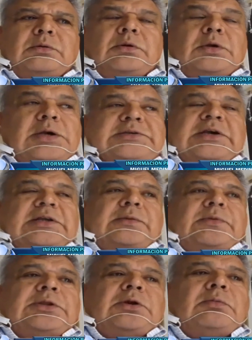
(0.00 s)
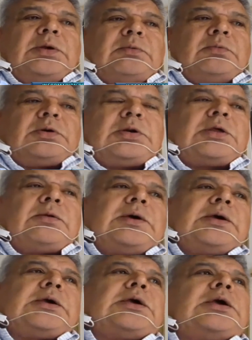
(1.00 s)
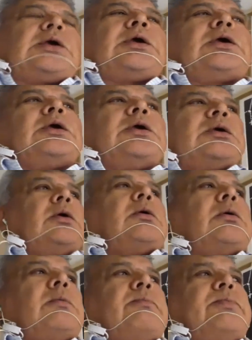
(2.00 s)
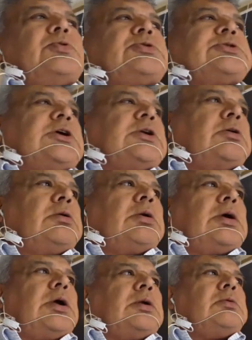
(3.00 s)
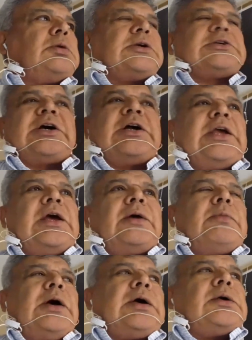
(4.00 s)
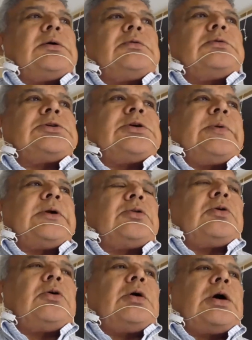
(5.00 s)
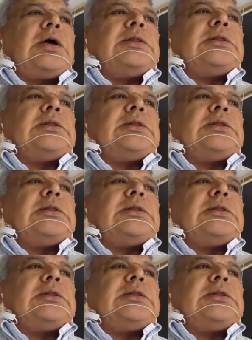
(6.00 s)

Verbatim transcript: Exactamente lo mismo, nada más que eh, pusieron algunas regalías más con respecto al